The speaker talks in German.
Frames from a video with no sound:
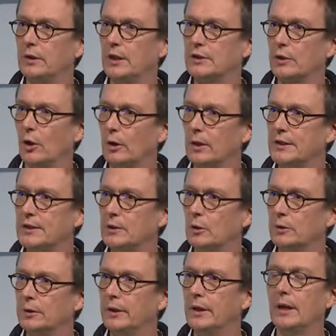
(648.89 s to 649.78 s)
die
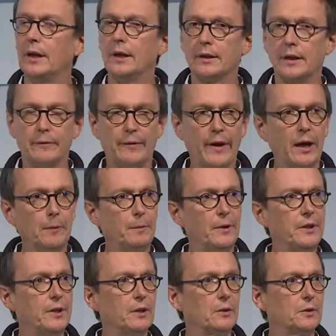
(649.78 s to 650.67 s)
Sockelzonen
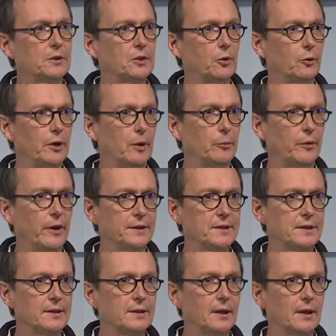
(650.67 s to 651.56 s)
gewerbliche Nutzungen
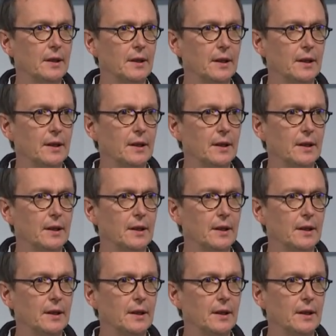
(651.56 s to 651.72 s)
umfassen.